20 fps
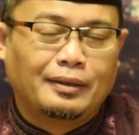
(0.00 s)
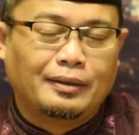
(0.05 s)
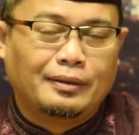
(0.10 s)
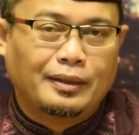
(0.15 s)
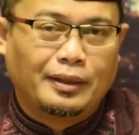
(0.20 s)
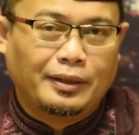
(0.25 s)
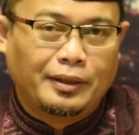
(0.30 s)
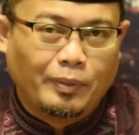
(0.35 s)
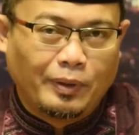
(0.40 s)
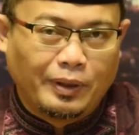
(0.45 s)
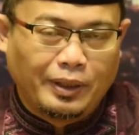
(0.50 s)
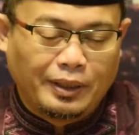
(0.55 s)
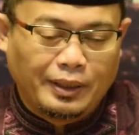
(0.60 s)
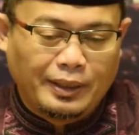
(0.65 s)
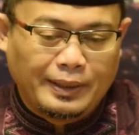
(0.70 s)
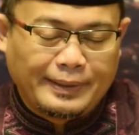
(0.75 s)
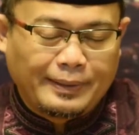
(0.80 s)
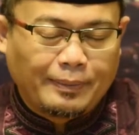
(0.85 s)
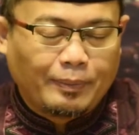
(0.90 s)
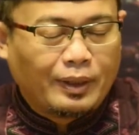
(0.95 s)
Jadi
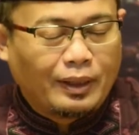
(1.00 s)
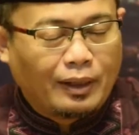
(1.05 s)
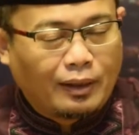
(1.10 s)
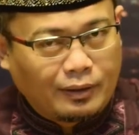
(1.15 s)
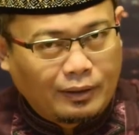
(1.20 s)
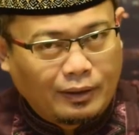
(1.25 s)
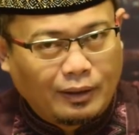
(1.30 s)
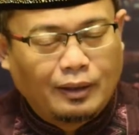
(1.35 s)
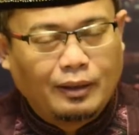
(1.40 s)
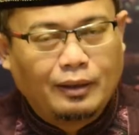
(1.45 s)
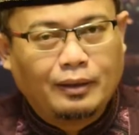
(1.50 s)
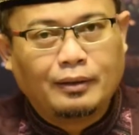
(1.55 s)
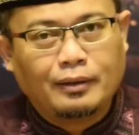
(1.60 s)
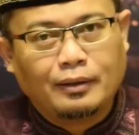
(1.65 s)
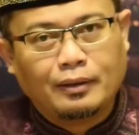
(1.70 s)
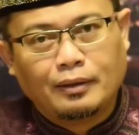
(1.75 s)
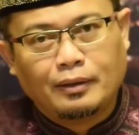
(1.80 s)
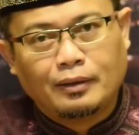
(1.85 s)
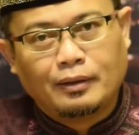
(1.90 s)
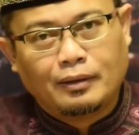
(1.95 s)
begini, sebenarnya
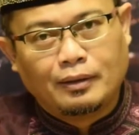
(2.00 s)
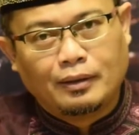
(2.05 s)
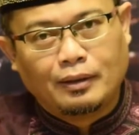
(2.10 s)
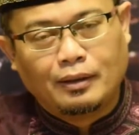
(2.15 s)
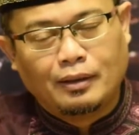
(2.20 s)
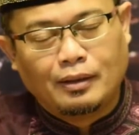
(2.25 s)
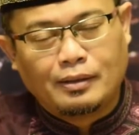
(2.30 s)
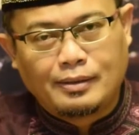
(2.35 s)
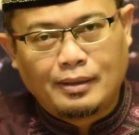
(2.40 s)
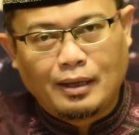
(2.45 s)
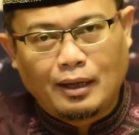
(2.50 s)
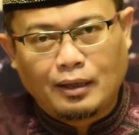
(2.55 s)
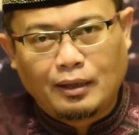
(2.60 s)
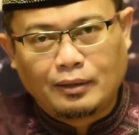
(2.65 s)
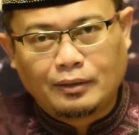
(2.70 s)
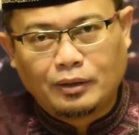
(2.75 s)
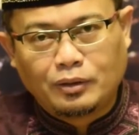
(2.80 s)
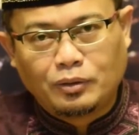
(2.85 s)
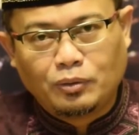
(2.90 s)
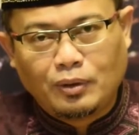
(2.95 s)
eh,
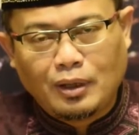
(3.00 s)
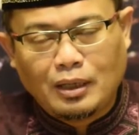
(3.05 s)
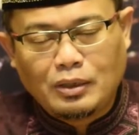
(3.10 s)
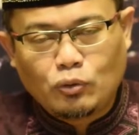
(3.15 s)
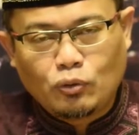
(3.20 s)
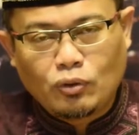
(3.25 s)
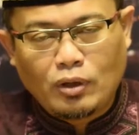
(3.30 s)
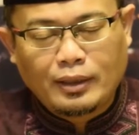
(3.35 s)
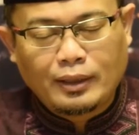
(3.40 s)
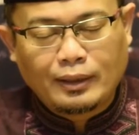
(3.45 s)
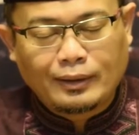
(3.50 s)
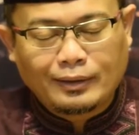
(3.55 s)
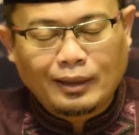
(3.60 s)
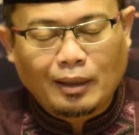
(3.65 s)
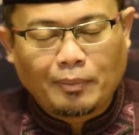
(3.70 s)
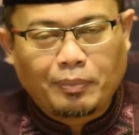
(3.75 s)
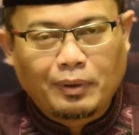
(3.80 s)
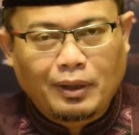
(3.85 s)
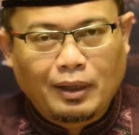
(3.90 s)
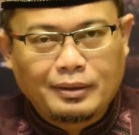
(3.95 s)
zakat itu kan sudah
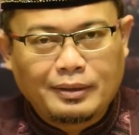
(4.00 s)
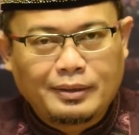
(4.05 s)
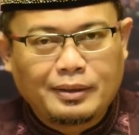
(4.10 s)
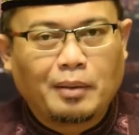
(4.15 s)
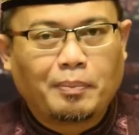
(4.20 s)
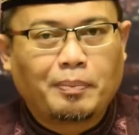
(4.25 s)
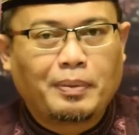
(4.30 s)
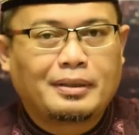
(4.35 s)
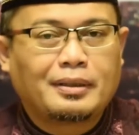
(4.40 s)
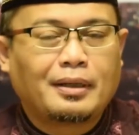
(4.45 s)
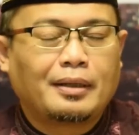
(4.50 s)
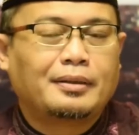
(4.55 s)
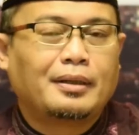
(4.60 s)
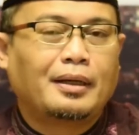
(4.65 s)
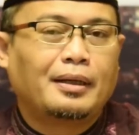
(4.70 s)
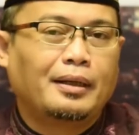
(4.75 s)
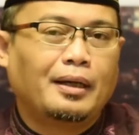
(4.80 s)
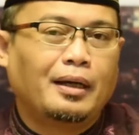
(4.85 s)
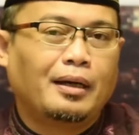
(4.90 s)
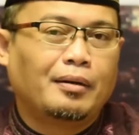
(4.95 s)
ditetapkan siapa saja
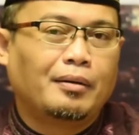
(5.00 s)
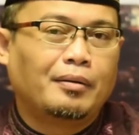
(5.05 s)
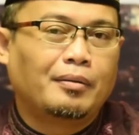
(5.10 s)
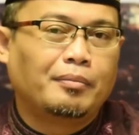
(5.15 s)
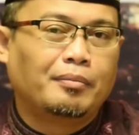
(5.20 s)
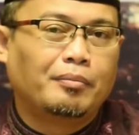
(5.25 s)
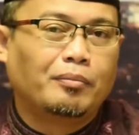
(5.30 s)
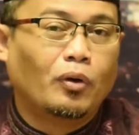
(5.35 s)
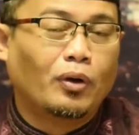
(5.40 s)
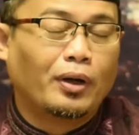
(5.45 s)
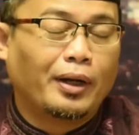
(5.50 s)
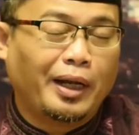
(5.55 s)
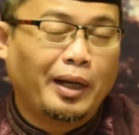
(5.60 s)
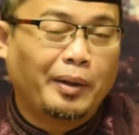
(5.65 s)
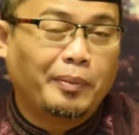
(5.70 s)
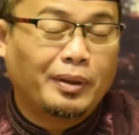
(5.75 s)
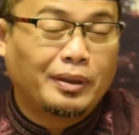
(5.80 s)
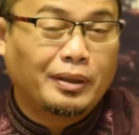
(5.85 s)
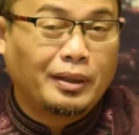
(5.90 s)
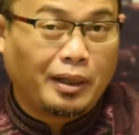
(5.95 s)
yang
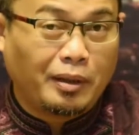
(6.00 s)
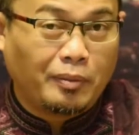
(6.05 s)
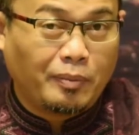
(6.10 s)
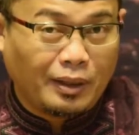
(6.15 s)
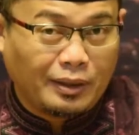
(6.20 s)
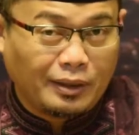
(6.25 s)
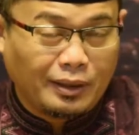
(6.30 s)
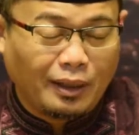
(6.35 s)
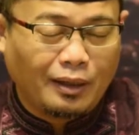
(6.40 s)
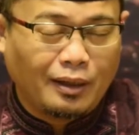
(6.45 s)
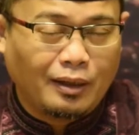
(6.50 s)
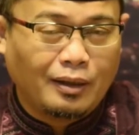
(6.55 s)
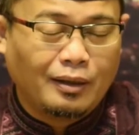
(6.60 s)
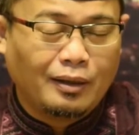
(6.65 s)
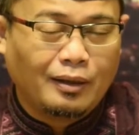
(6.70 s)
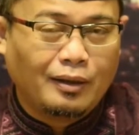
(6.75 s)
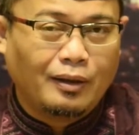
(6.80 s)
boleh menerimanya,